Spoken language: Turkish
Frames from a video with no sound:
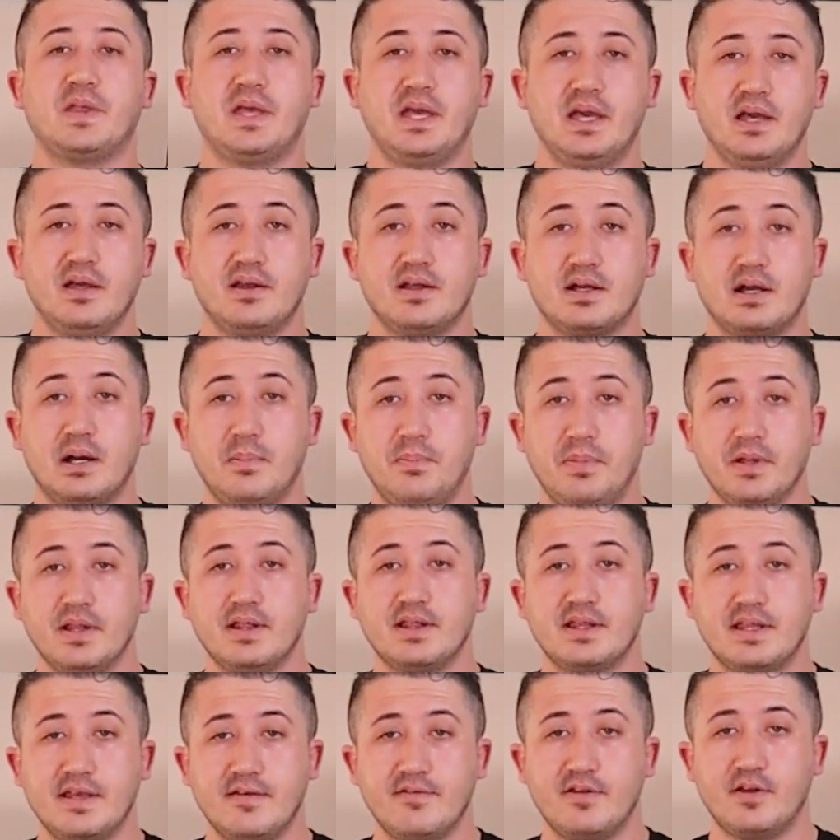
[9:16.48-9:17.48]
eğer
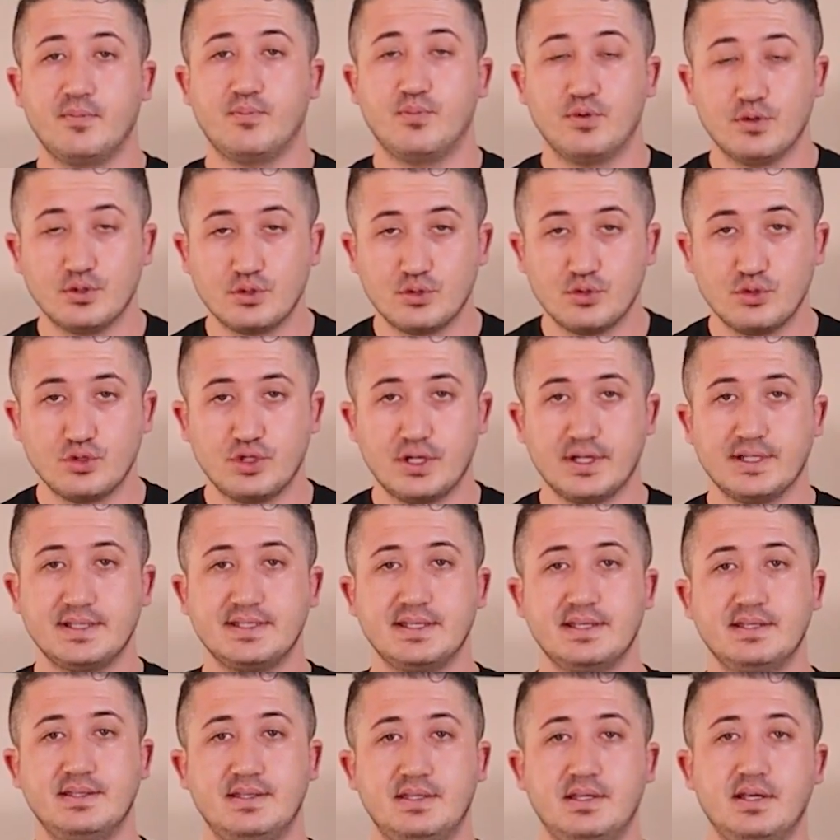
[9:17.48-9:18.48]
kapalı devre
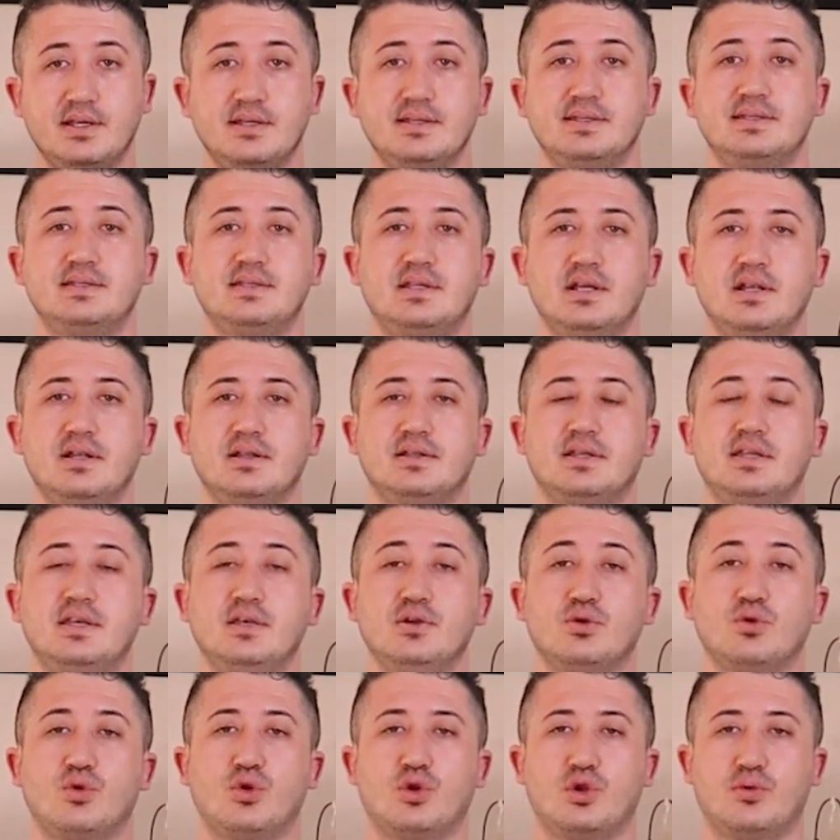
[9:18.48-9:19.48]
bozulacaksa
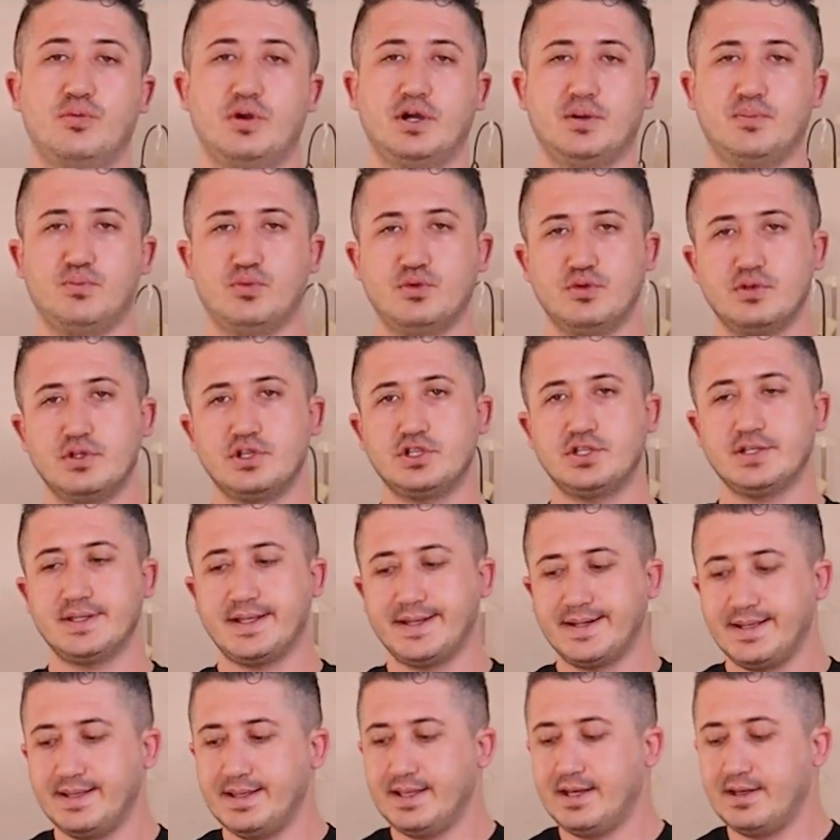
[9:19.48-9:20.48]
steriliteyi korumak. Bunun
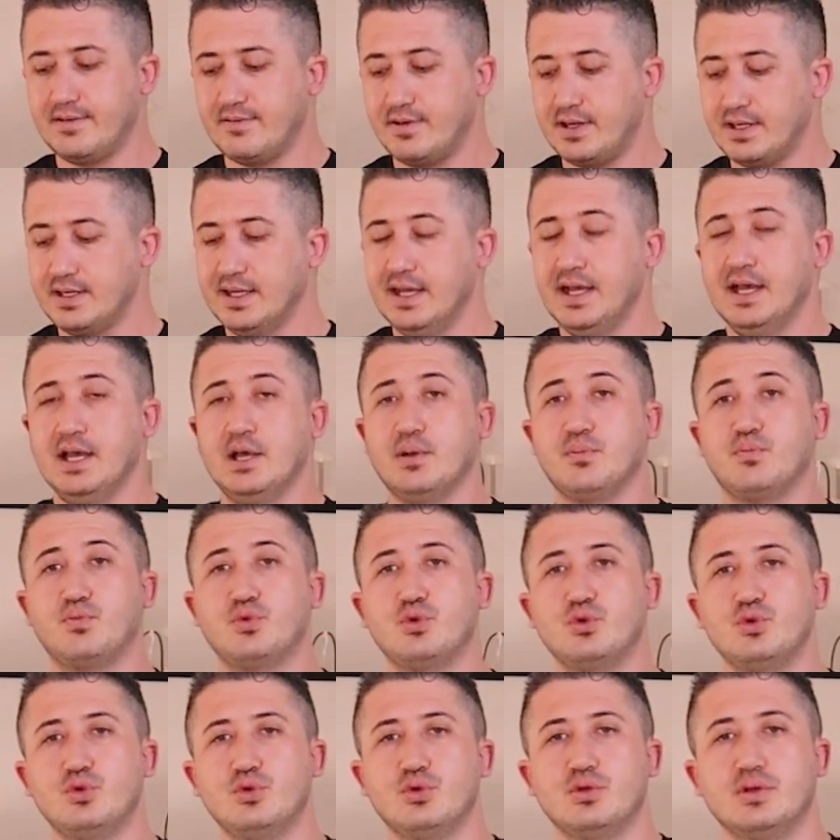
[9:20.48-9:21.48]
dışında neler var?
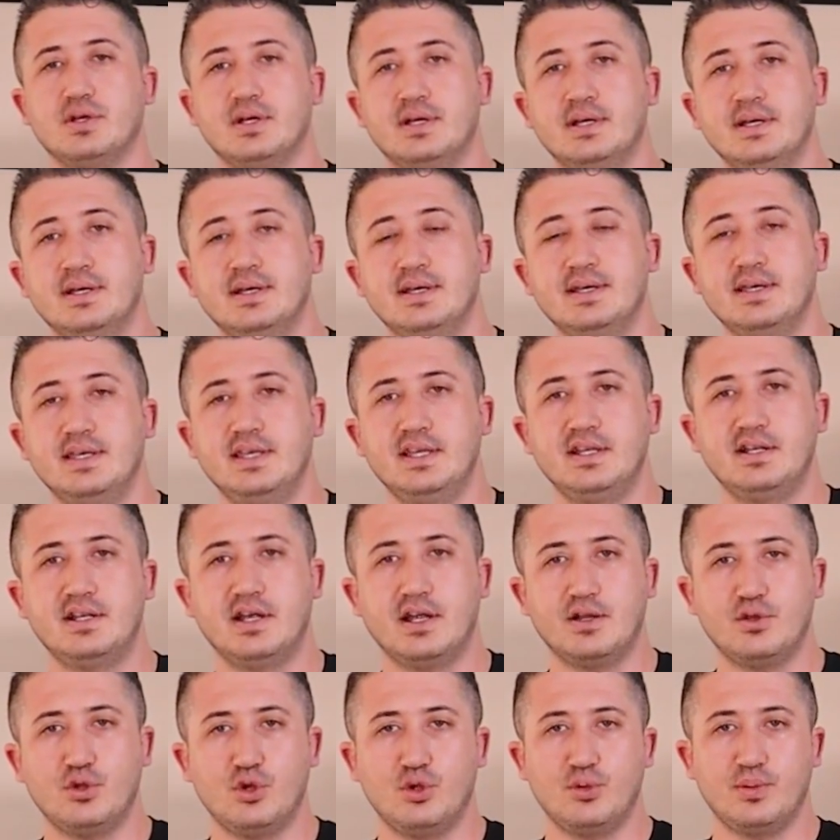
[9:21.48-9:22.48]
Bu e,
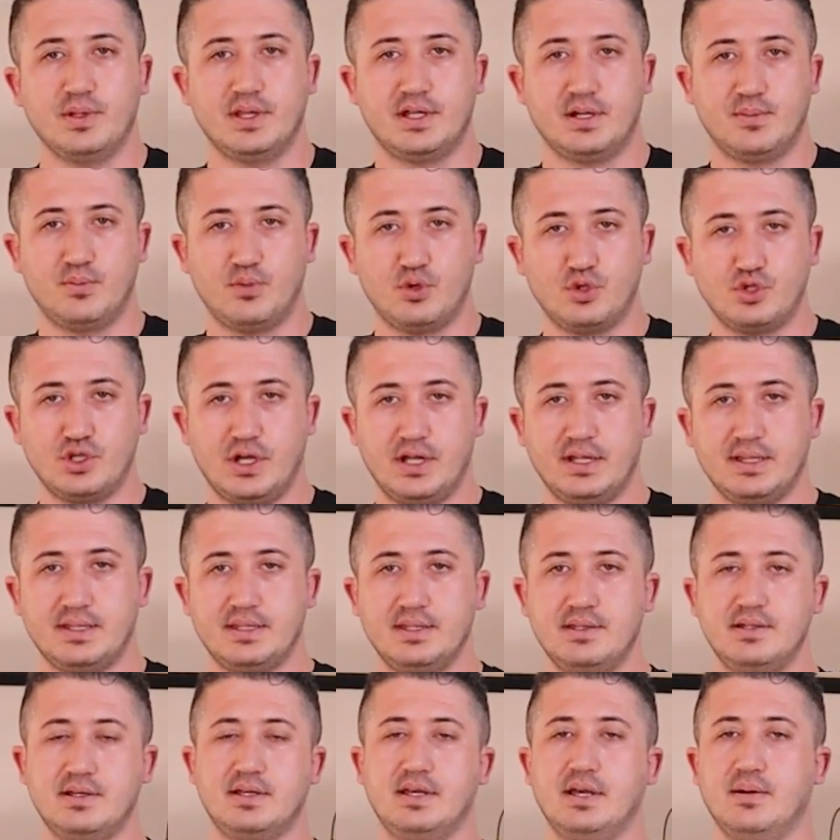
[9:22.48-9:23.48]
idrar torbaları
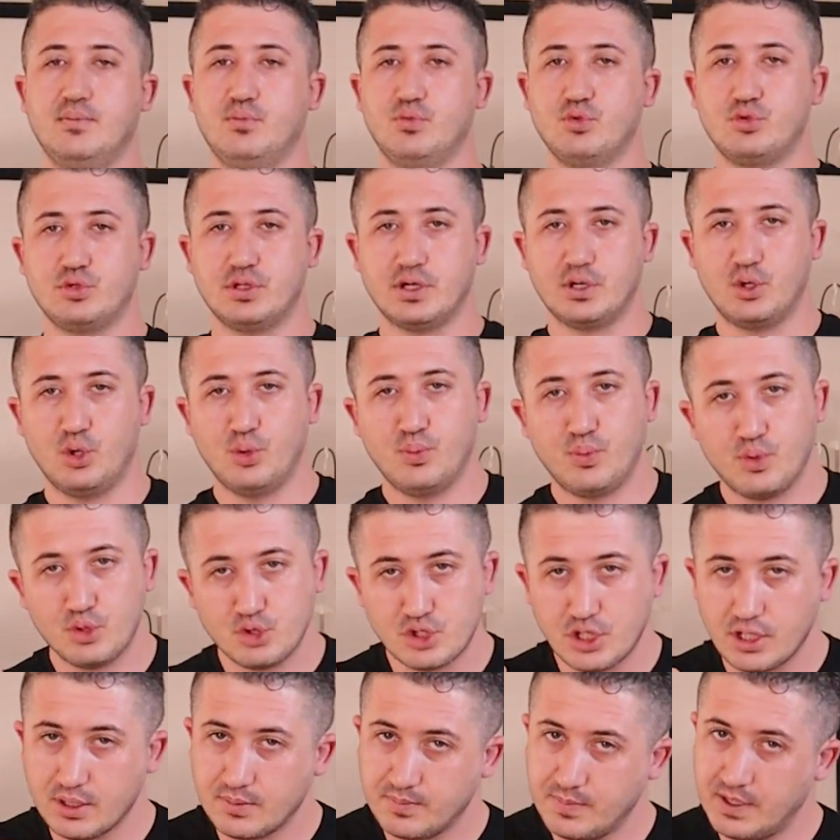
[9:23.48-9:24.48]
boşaltılırken mutlaka o
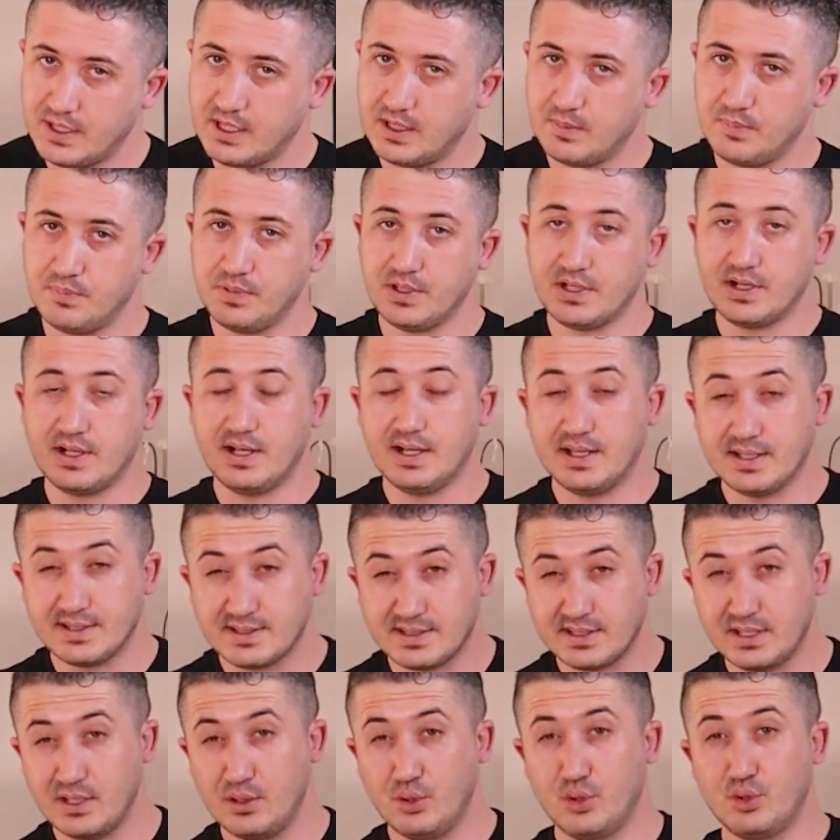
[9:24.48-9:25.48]
boşaltma kapları
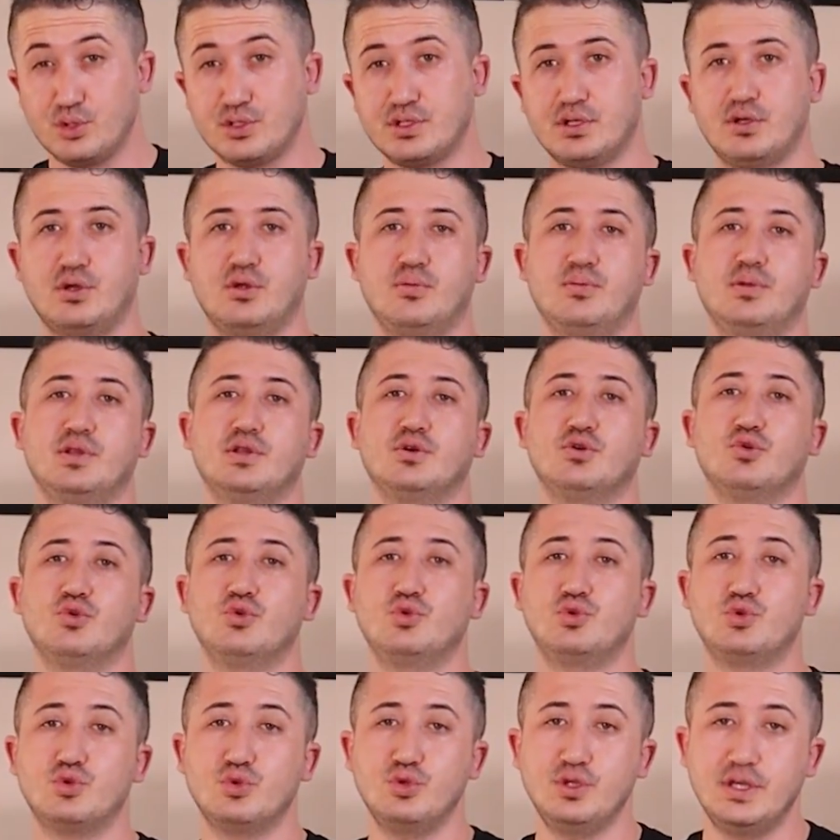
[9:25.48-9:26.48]
hastaya özel olmalı.
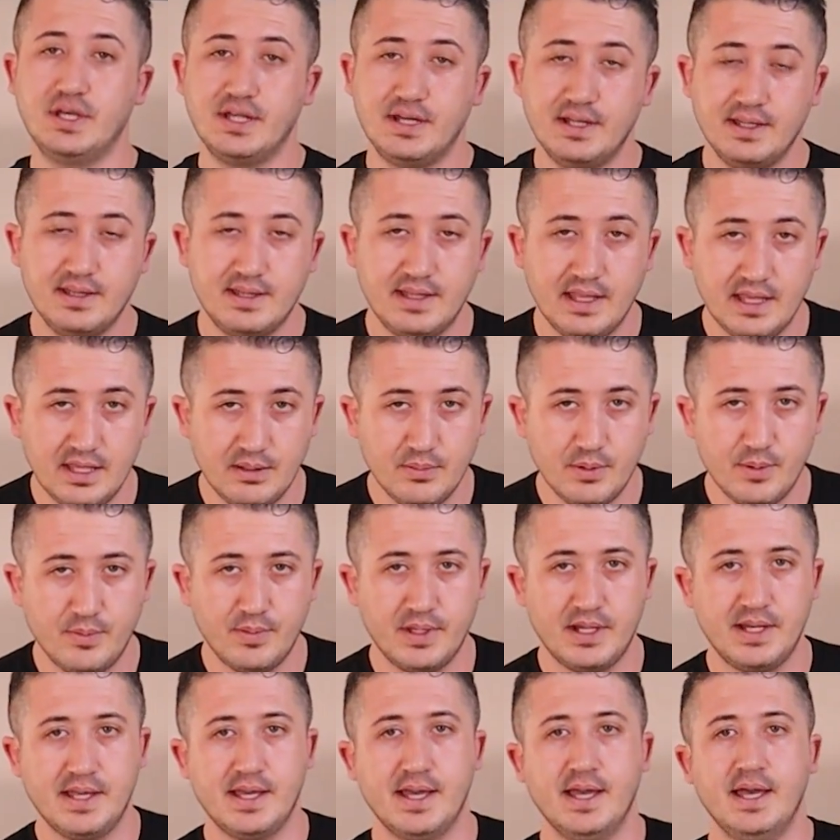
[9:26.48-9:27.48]
Ucu yere
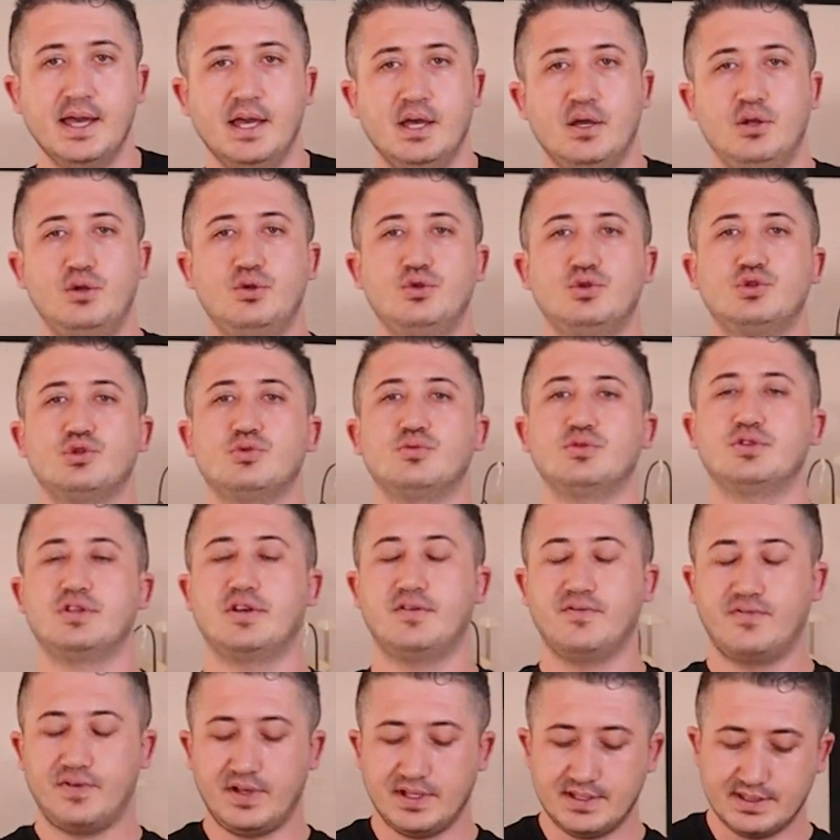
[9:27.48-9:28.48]
değmemeli.
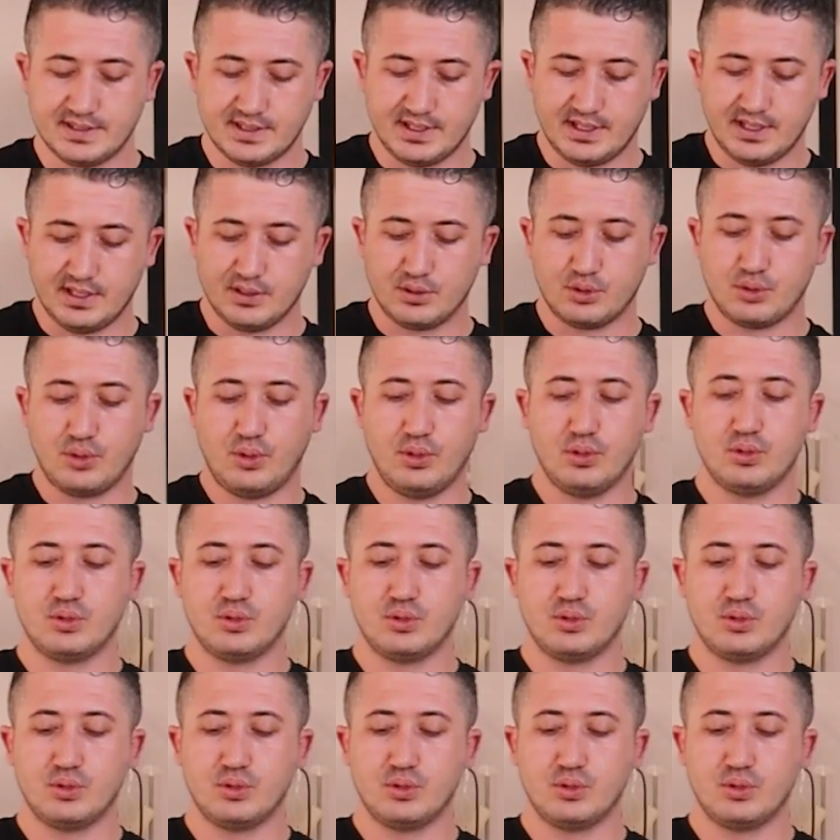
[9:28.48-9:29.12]
Lüzumundan fazla